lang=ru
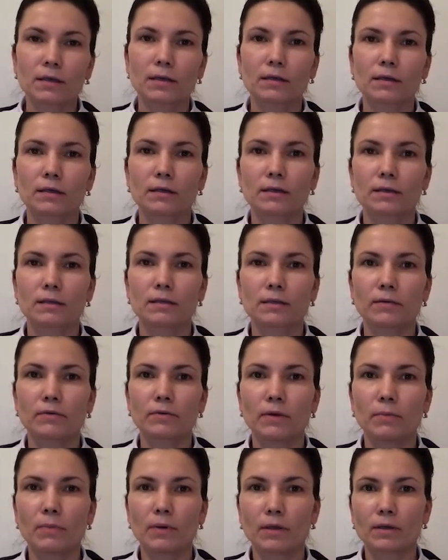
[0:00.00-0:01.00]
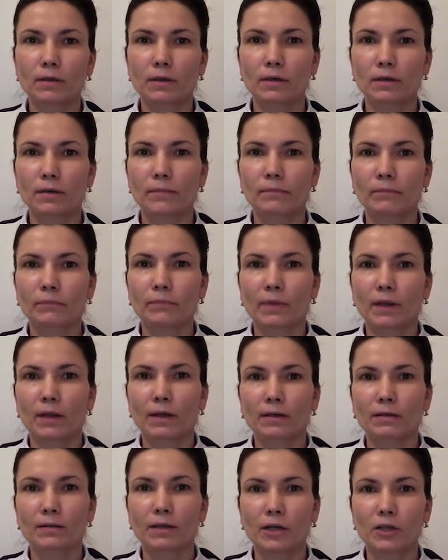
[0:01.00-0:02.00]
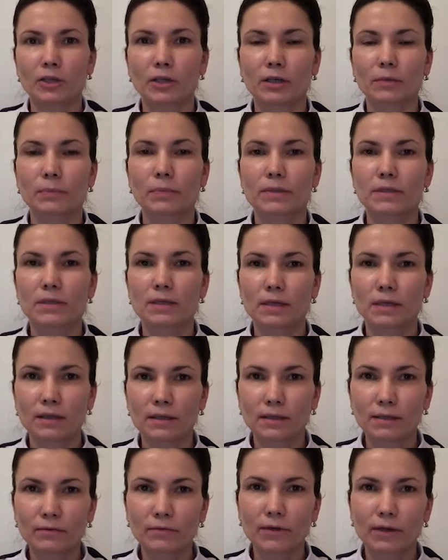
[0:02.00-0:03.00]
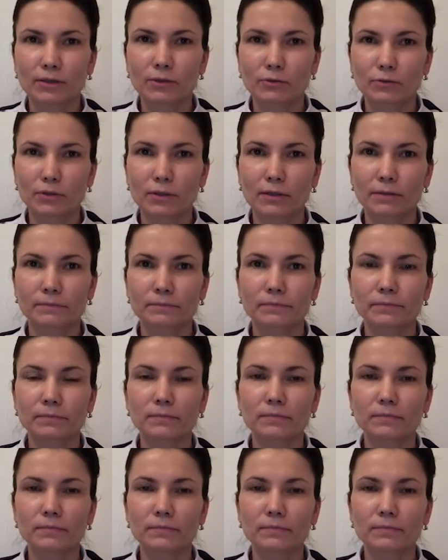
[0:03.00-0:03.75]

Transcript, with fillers: э, современных э, наших пациентов, которые